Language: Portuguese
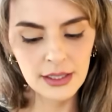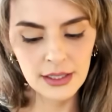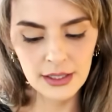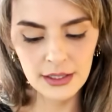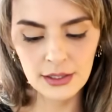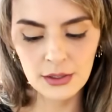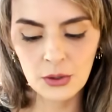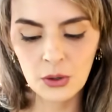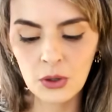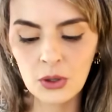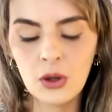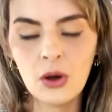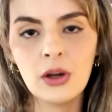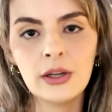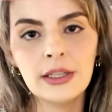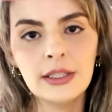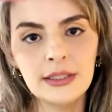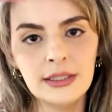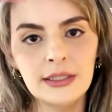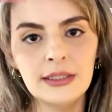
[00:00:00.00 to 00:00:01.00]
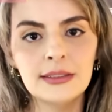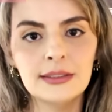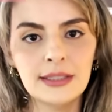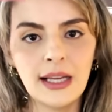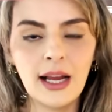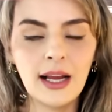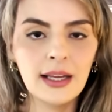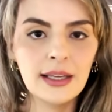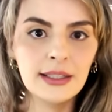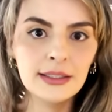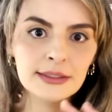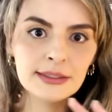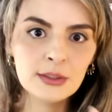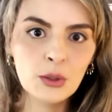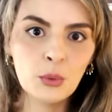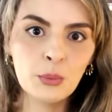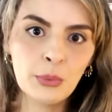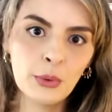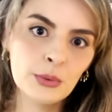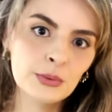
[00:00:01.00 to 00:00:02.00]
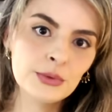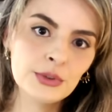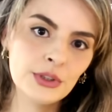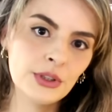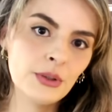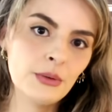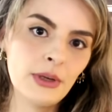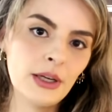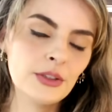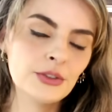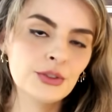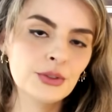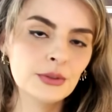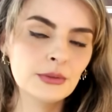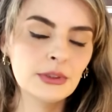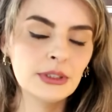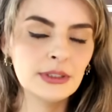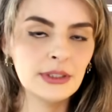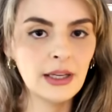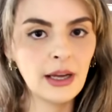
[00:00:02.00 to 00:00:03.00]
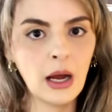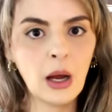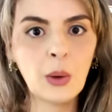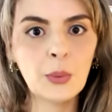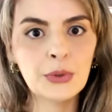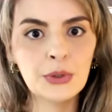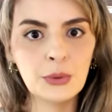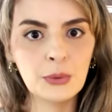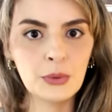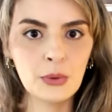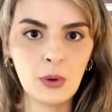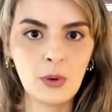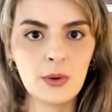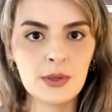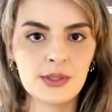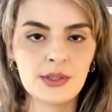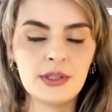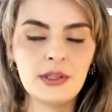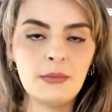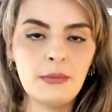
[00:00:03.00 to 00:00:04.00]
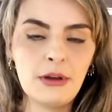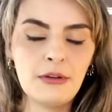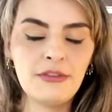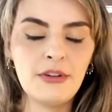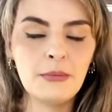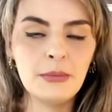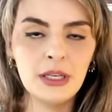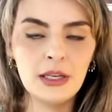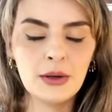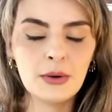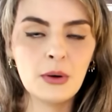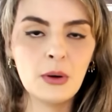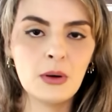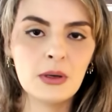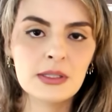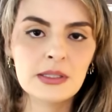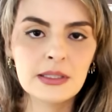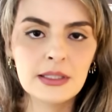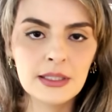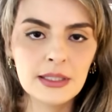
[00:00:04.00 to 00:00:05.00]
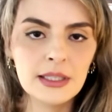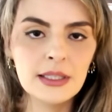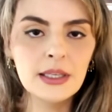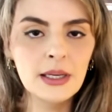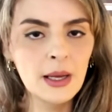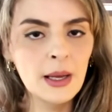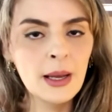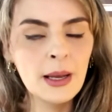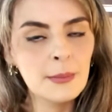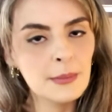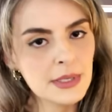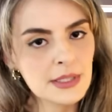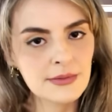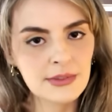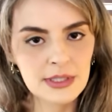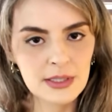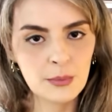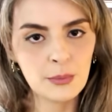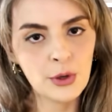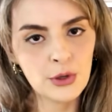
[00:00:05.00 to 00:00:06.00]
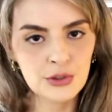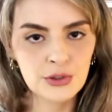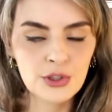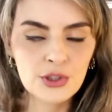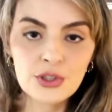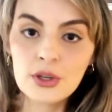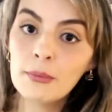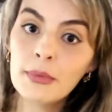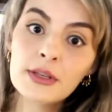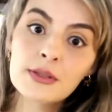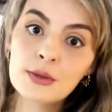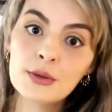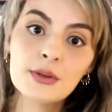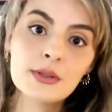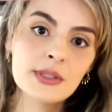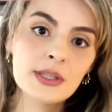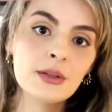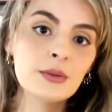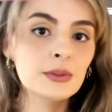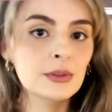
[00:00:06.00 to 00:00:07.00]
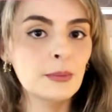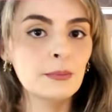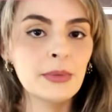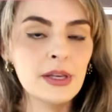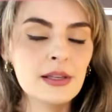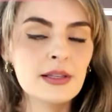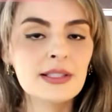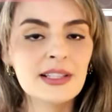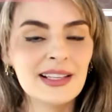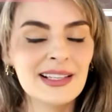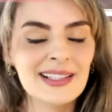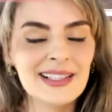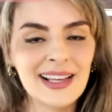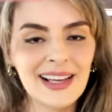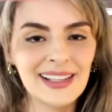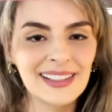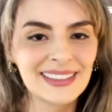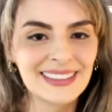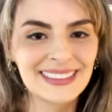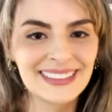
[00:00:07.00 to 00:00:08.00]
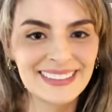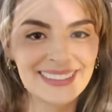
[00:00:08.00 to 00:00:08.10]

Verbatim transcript: e coloca aqui, tá? Esse é o ponto que eu acho ideal, que eu gosto, que a minha família gosta aqui, mas você pode deixar mais grossinho também se quiser.